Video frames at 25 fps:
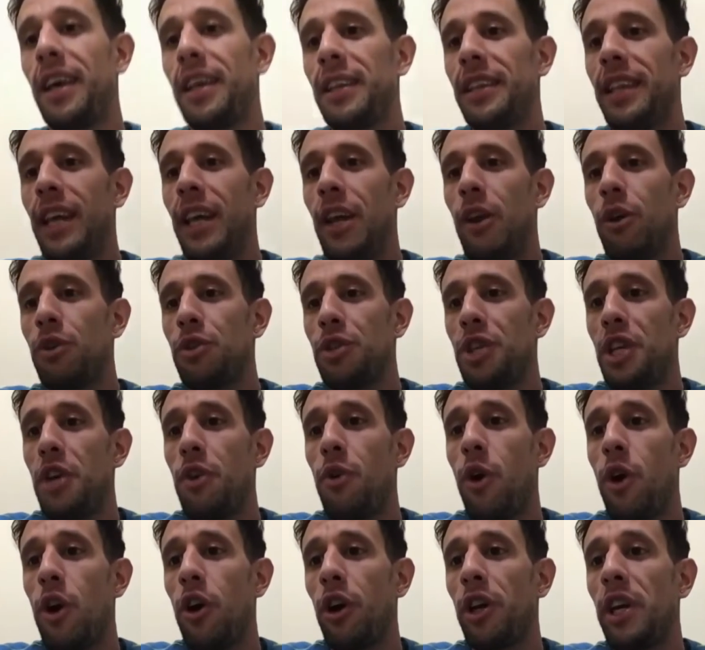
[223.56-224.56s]
de los
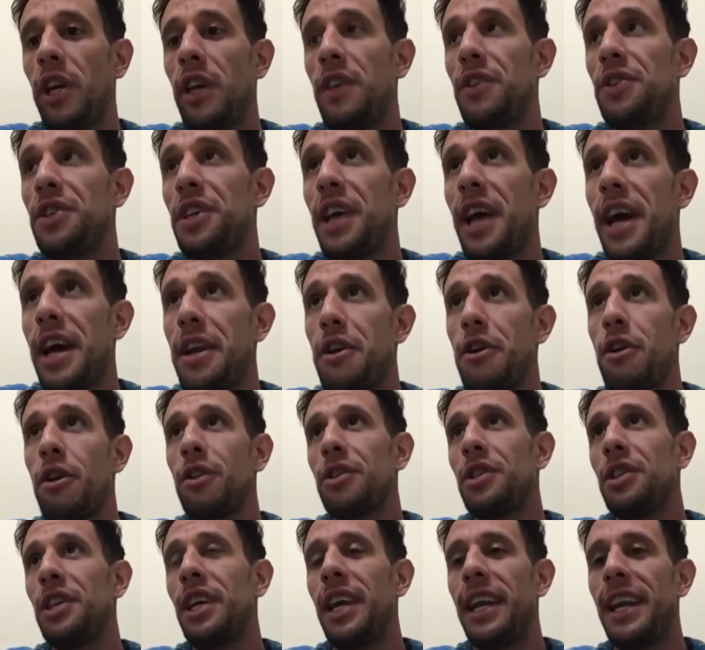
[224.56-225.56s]
5 a los 15
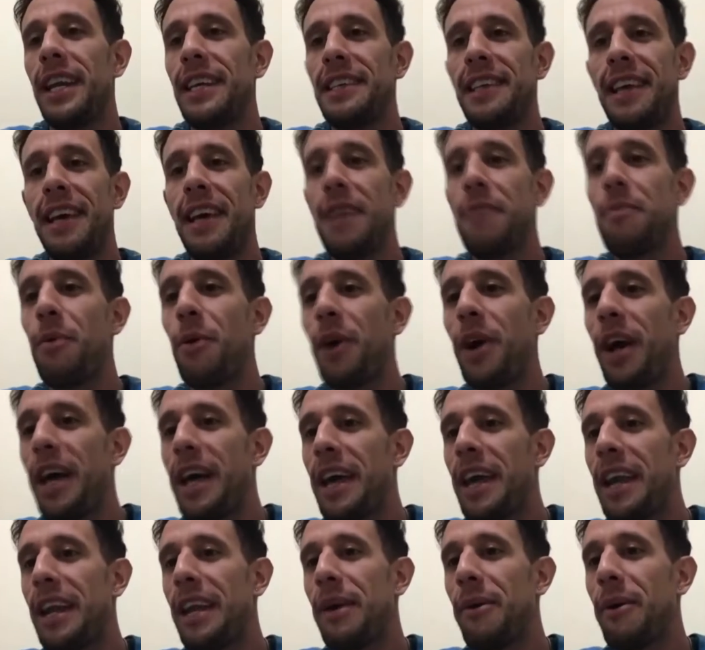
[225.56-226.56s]
años y en esa época
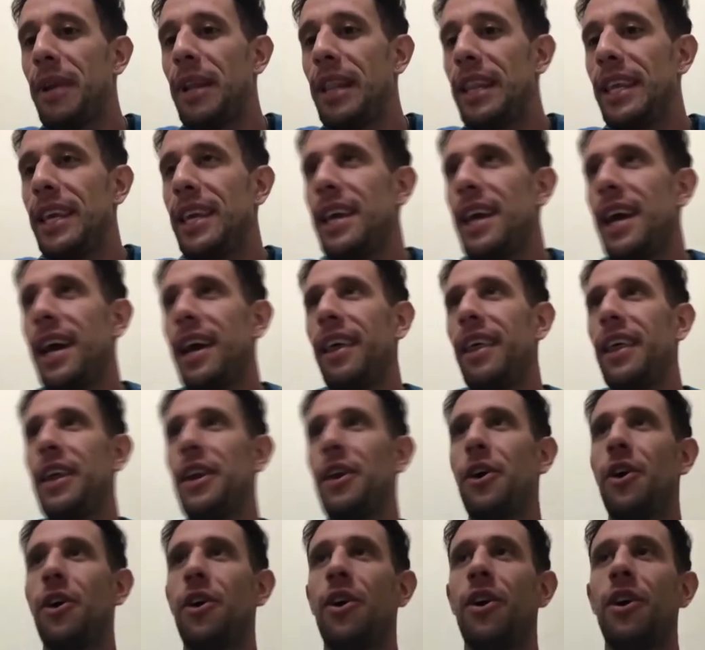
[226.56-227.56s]
de rebeldía, de
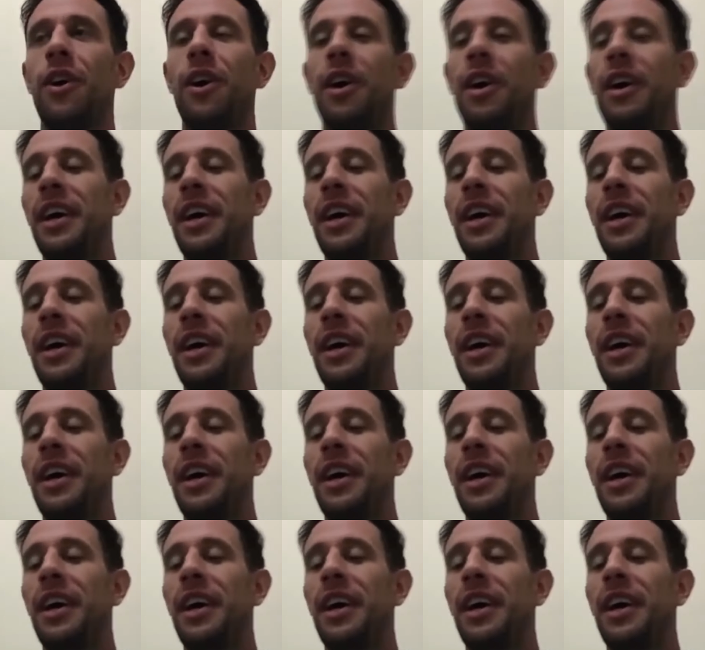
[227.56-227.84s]
no